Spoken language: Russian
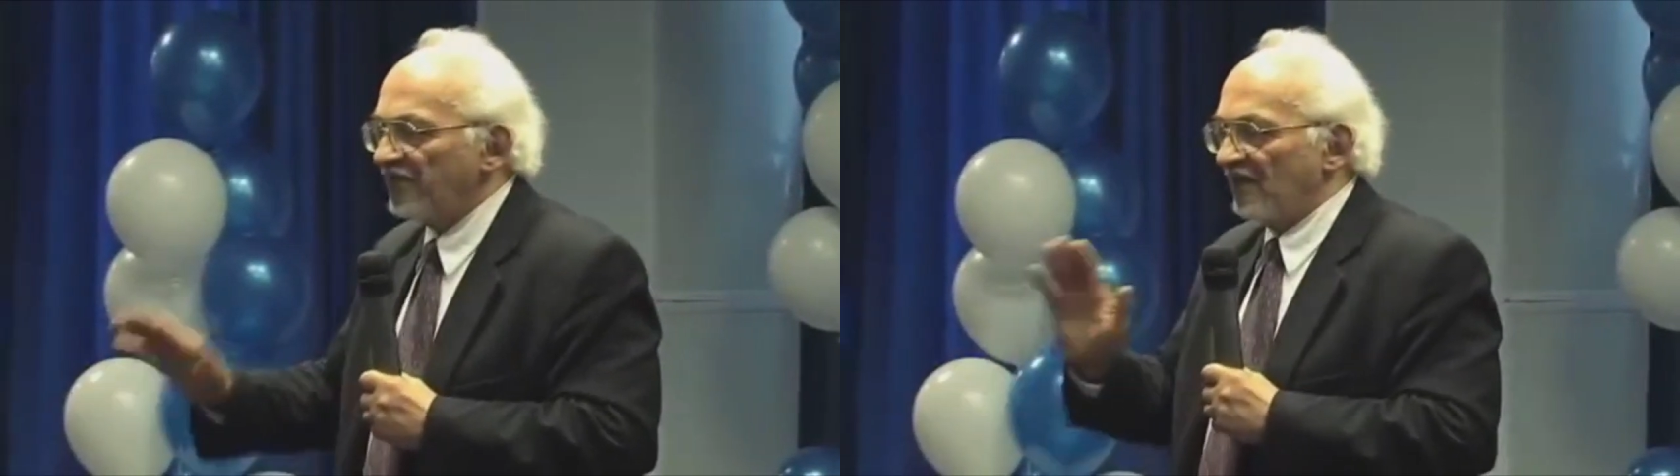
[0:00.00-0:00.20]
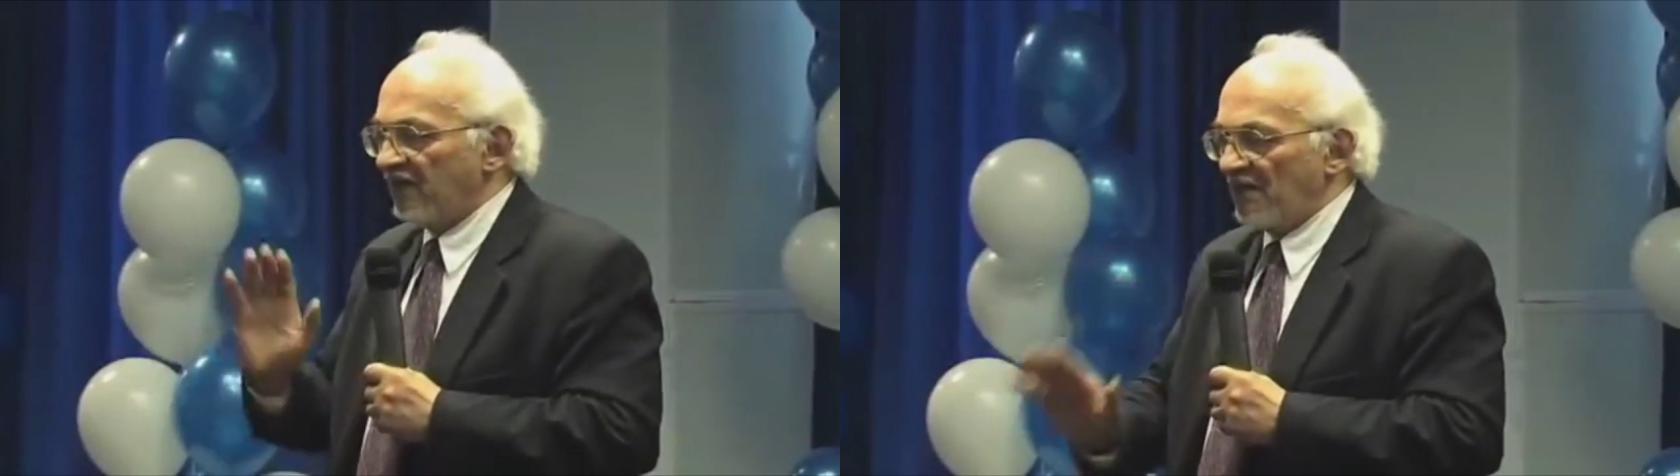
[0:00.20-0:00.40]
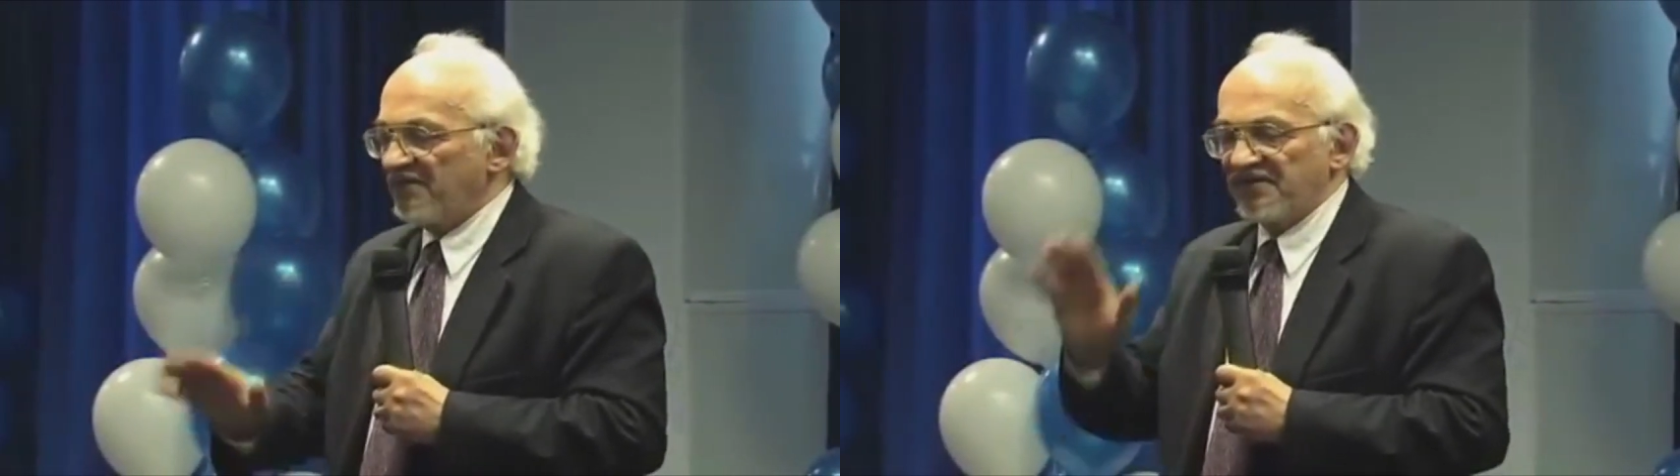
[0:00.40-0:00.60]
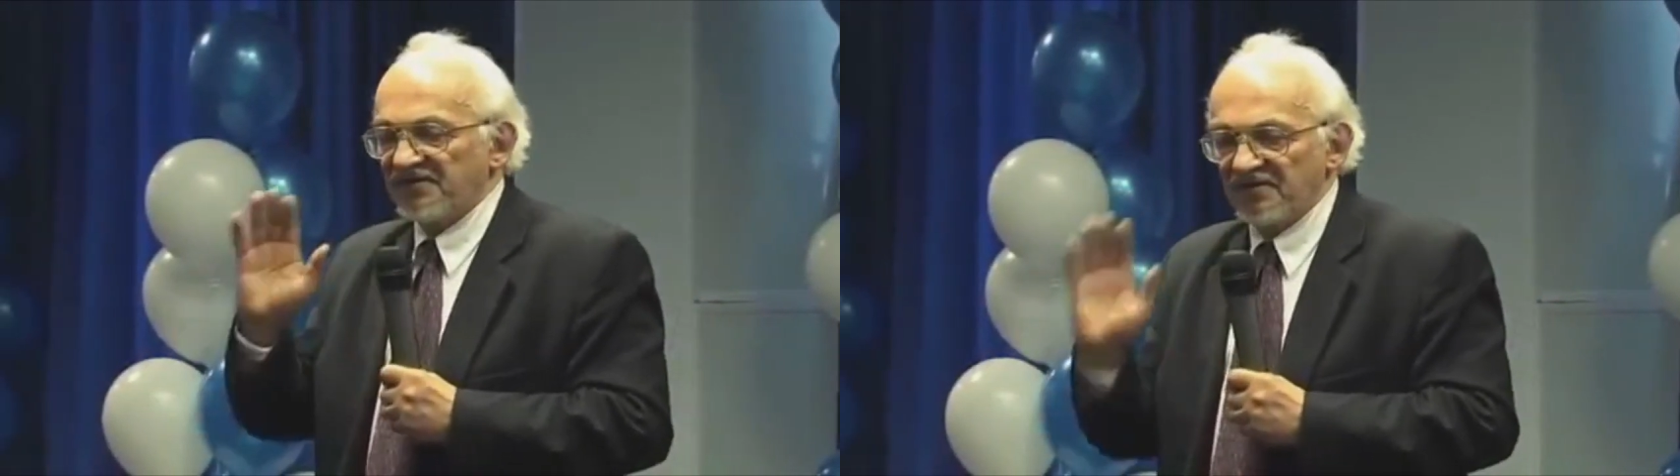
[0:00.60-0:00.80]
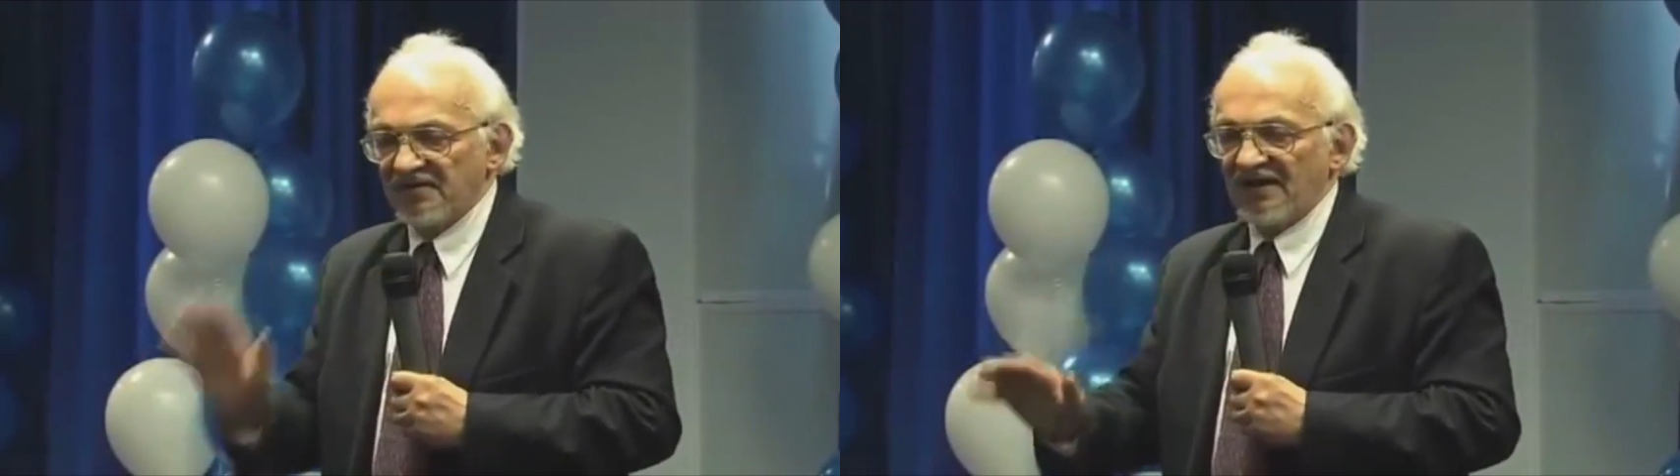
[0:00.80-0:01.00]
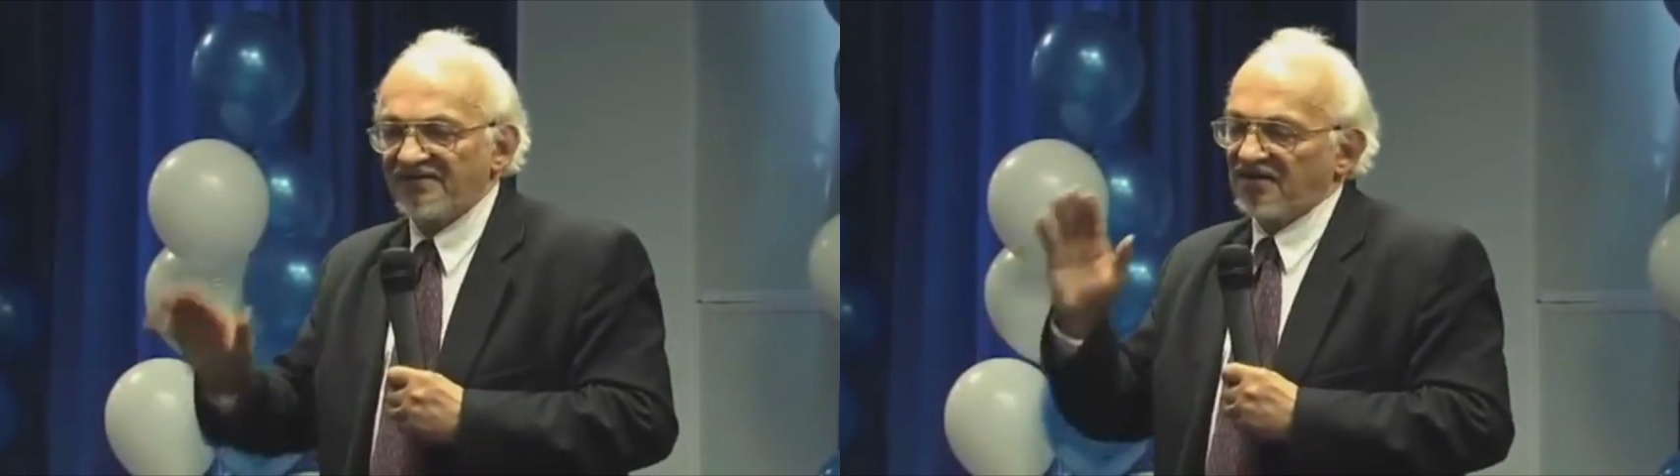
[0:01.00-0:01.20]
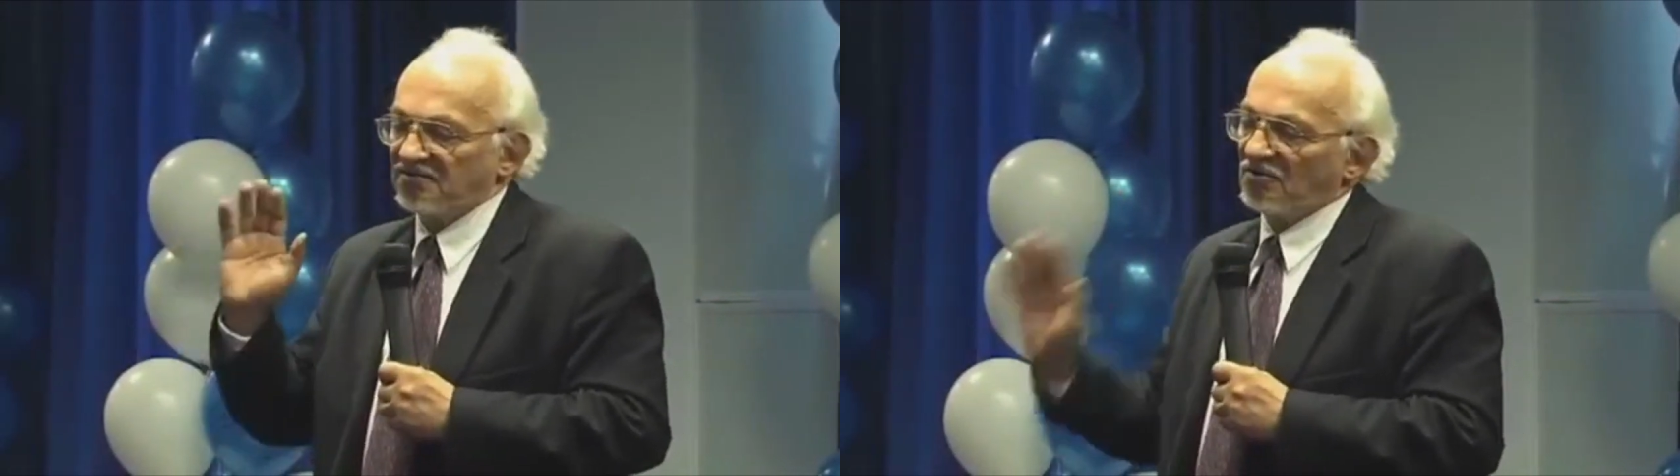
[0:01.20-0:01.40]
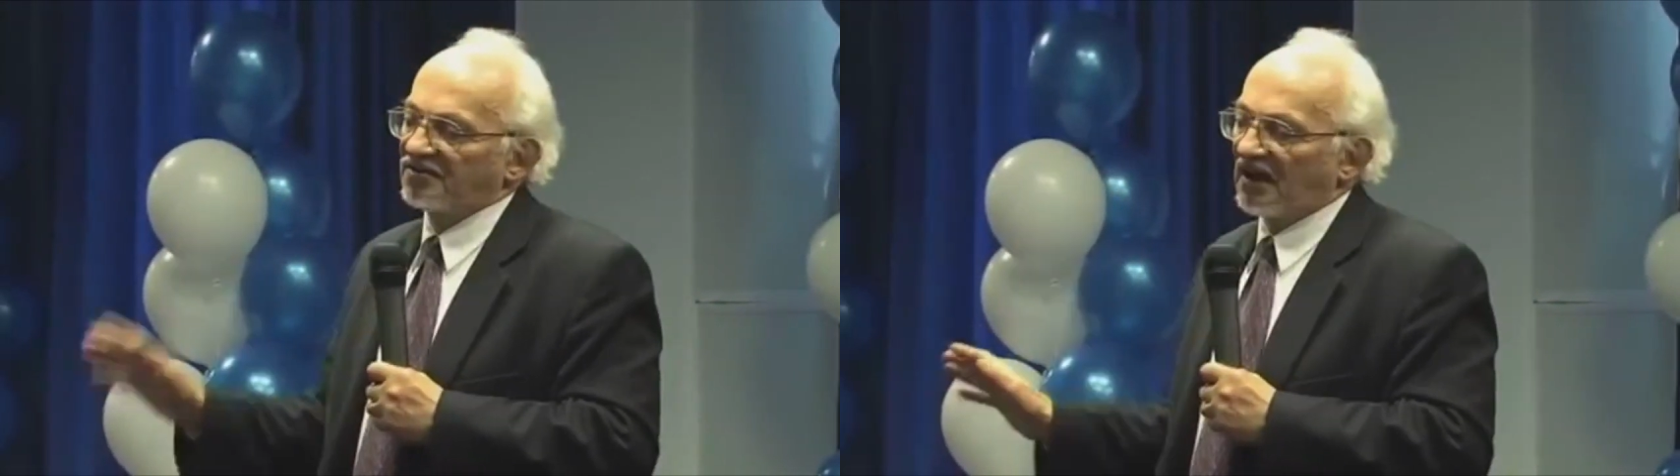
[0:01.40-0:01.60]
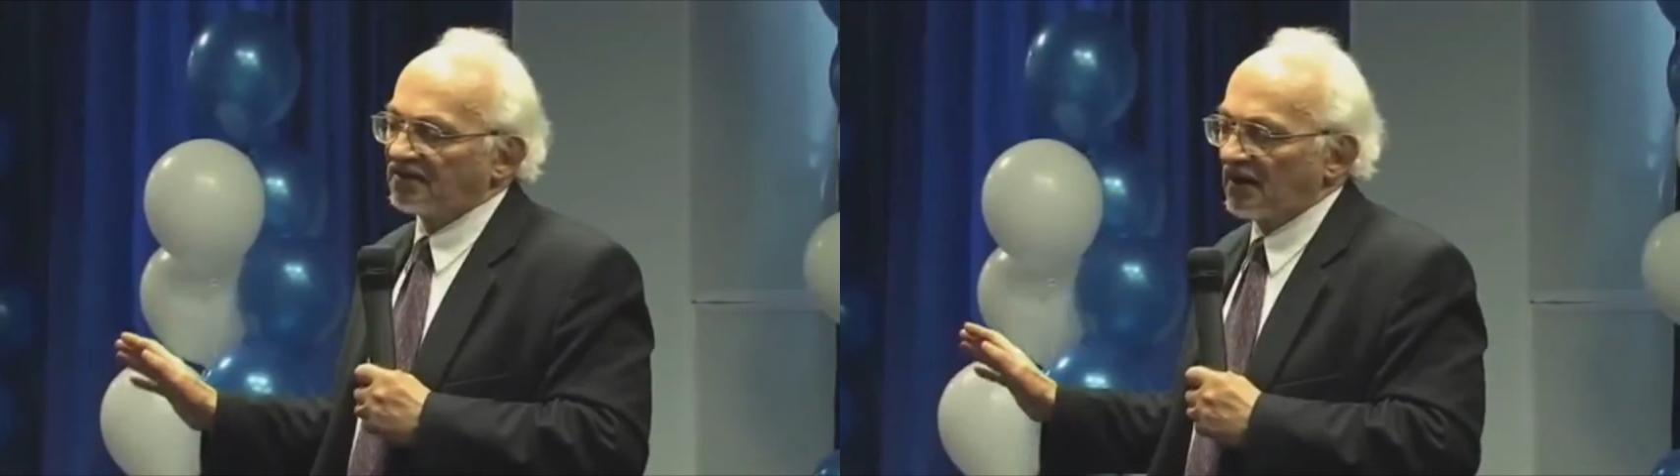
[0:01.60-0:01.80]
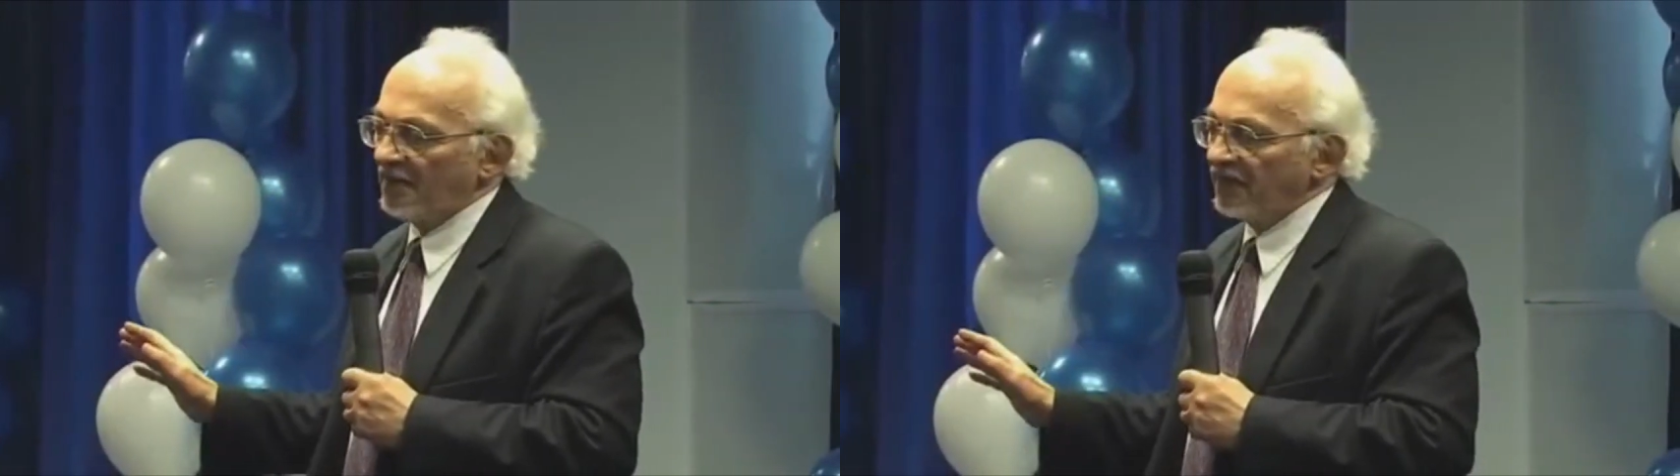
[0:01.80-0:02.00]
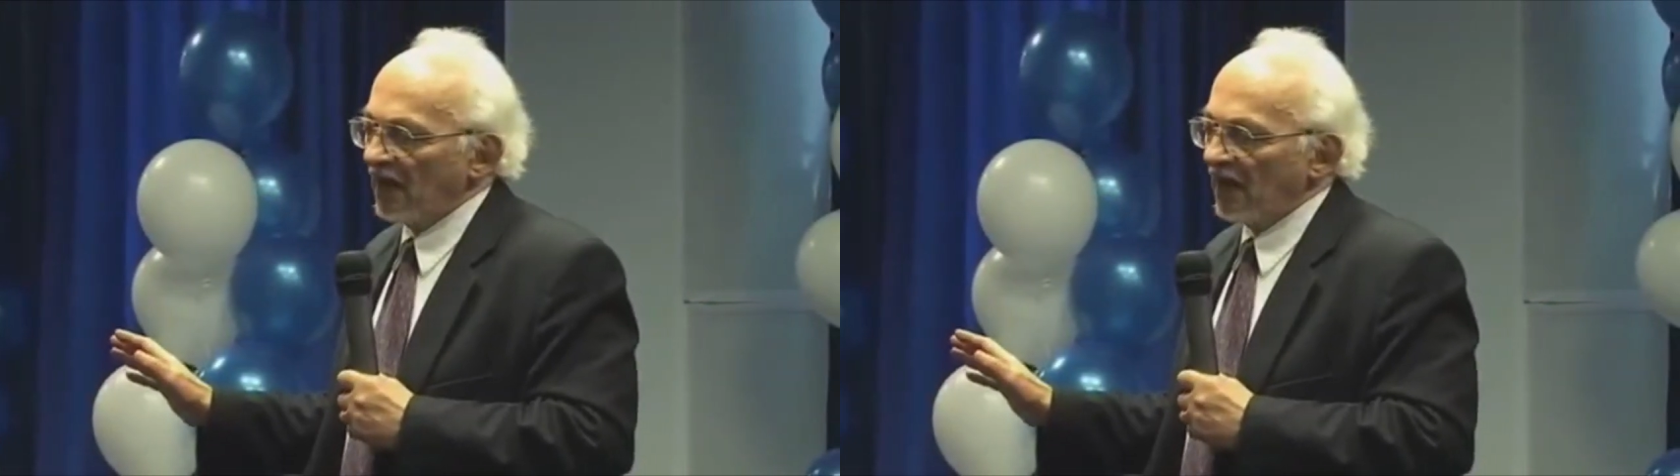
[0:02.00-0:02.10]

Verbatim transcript: вам здесь не даст результата.